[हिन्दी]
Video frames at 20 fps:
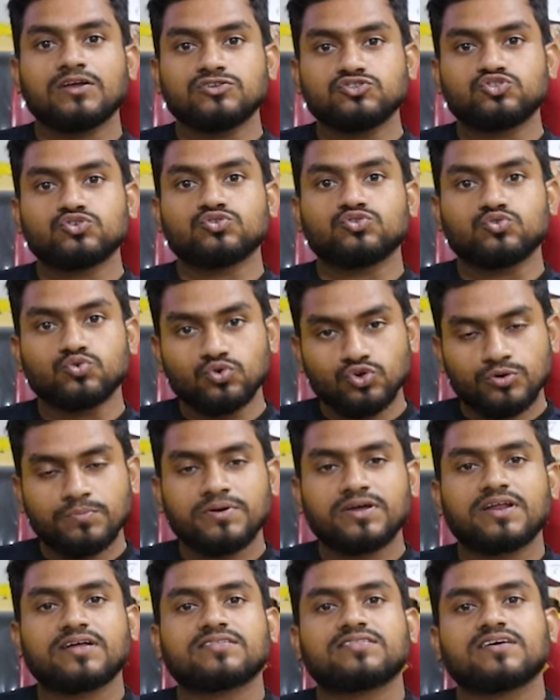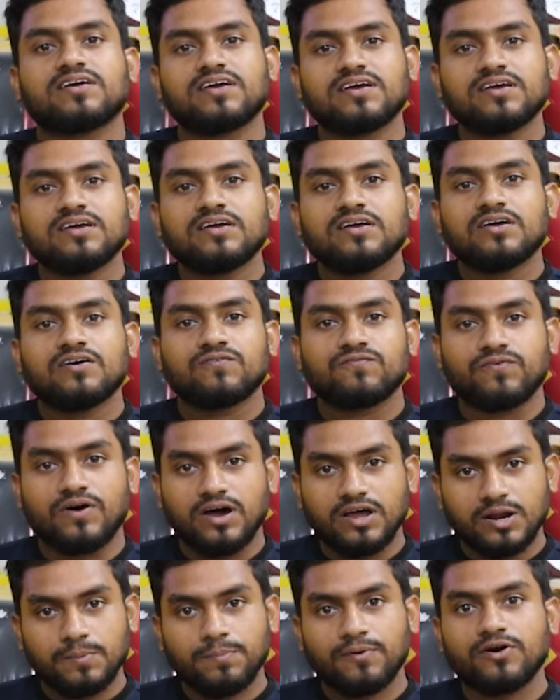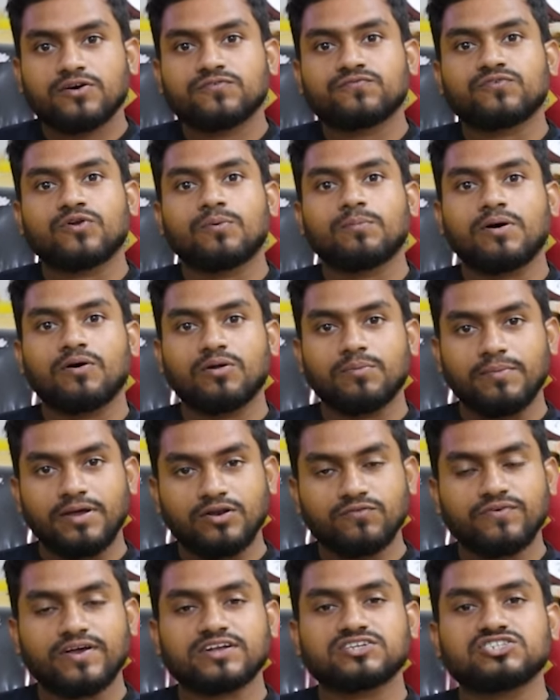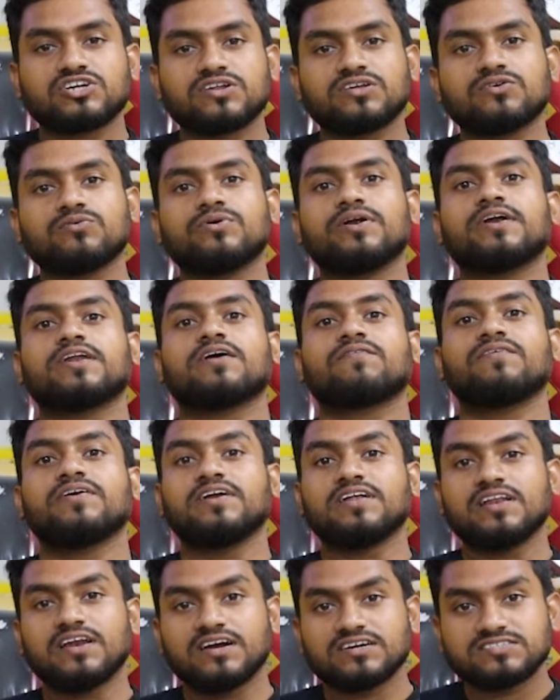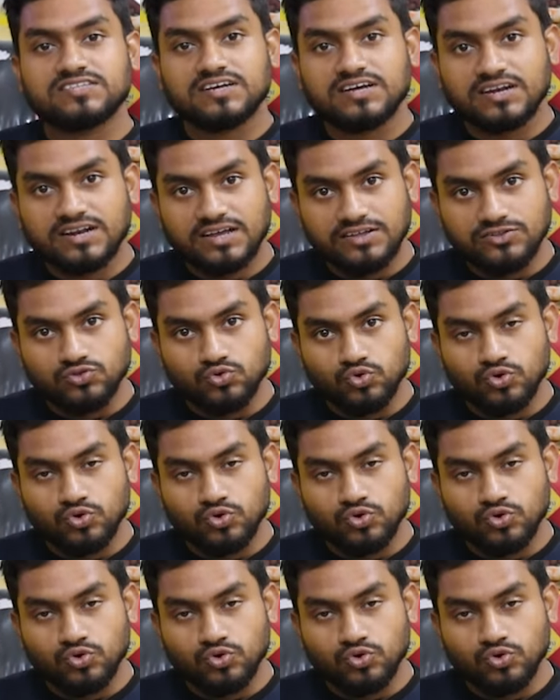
जो दूर में रहते हैं फार अपार्ट फ्रॉम आवर मैन्युफैक्चरिंग यूनिट या फिर डीलर से अगर कहीं